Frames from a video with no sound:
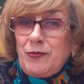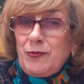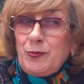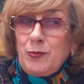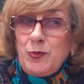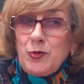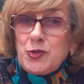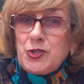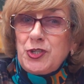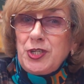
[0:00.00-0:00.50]

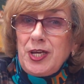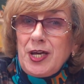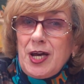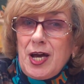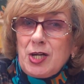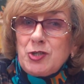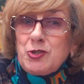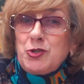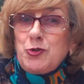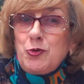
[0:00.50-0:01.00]

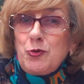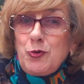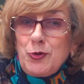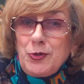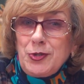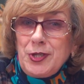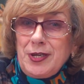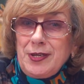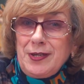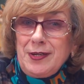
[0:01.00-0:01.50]
мужья,
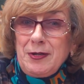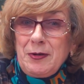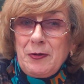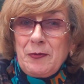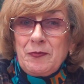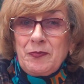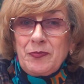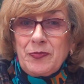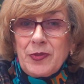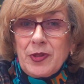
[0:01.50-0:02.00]
жены
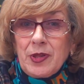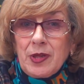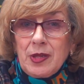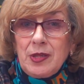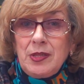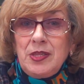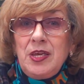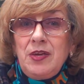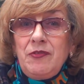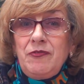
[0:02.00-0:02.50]

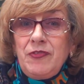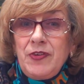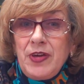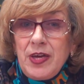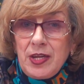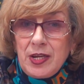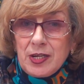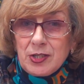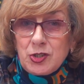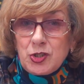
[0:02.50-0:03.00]
не
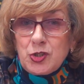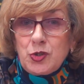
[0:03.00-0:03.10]
верят,